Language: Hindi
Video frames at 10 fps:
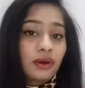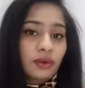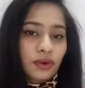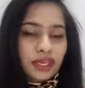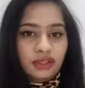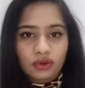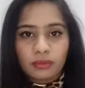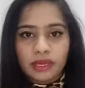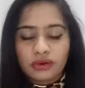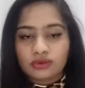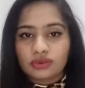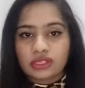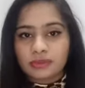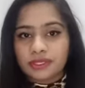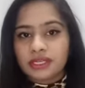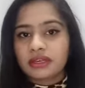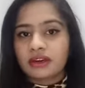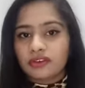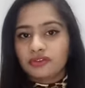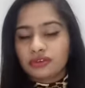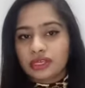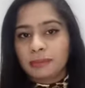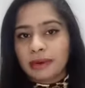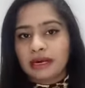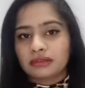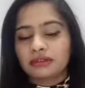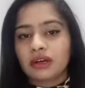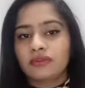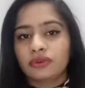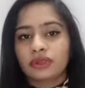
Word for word: ओके okay, तो मेरे को जो सबसे ज्यादा कंफ्यूजन पार्ट था वो